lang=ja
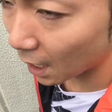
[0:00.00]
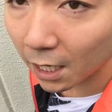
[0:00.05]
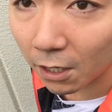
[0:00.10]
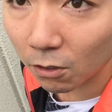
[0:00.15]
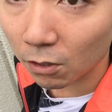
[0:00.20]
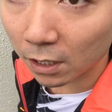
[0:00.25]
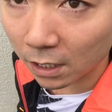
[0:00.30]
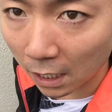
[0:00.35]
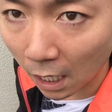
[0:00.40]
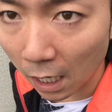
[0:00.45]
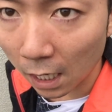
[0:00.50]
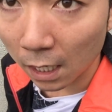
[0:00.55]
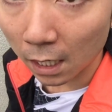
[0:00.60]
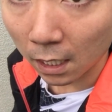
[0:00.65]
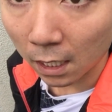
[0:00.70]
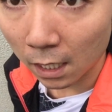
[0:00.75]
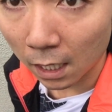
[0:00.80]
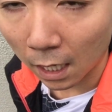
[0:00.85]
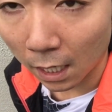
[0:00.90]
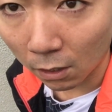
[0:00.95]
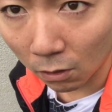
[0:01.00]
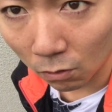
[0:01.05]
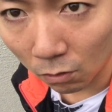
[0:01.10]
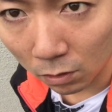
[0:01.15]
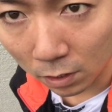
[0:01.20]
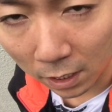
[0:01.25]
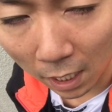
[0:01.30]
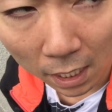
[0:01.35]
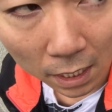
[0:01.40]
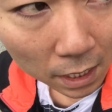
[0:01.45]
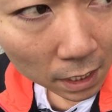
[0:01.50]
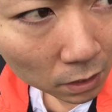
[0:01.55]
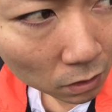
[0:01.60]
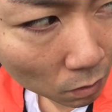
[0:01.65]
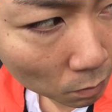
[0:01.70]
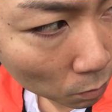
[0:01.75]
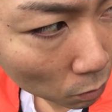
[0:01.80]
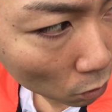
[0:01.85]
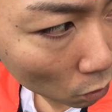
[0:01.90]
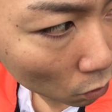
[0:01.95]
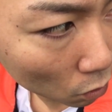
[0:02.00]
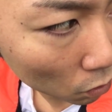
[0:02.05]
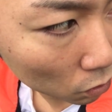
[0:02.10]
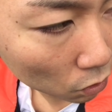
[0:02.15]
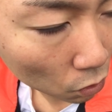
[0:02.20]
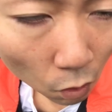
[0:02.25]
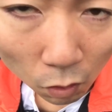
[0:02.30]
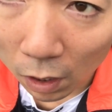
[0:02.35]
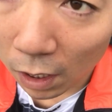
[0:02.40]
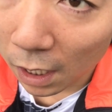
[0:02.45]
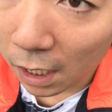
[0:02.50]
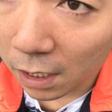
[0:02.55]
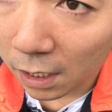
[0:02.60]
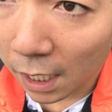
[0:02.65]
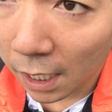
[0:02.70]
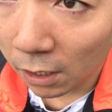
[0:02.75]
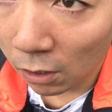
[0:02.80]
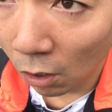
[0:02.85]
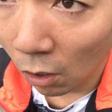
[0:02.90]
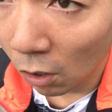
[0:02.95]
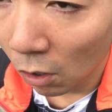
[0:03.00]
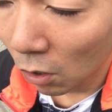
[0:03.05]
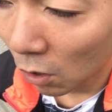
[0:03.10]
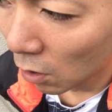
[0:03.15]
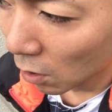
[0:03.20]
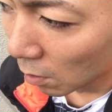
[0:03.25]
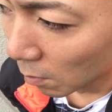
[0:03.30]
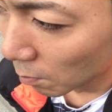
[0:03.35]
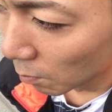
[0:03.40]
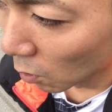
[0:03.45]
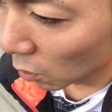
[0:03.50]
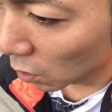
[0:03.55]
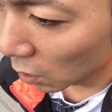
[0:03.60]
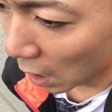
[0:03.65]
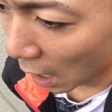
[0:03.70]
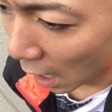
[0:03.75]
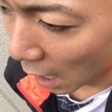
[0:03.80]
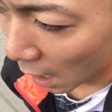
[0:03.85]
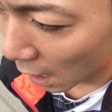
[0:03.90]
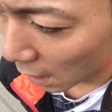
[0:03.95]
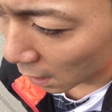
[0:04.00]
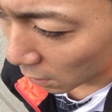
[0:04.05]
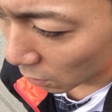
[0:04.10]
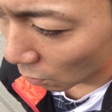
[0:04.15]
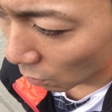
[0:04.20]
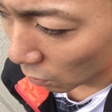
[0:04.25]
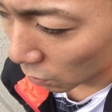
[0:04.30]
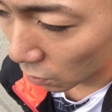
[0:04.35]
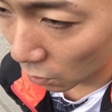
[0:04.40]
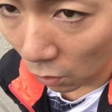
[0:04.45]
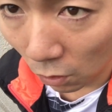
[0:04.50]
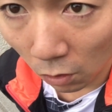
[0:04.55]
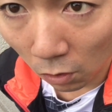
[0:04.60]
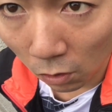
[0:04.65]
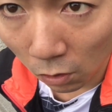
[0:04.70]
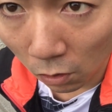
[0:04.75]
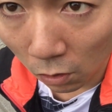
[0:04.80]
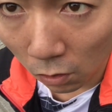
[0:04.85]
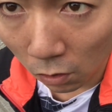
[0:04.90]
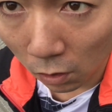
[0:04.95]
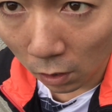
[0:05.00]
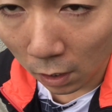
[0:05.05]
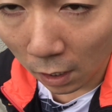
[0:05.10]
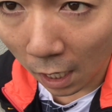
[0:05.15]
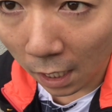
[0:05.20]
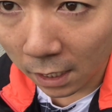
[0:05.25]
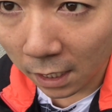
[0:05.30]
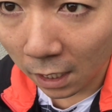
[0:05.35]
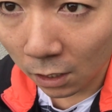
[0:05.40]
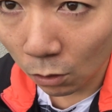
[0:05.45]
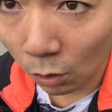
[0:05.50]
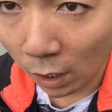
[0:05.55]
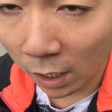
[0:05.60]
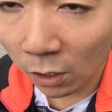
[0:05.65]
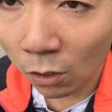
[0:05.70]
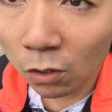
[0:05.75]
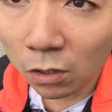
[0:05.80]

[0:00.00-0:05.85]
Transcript: 最後にじゃああの最近のここ10日間ぐらいの僕がのそのランニングの記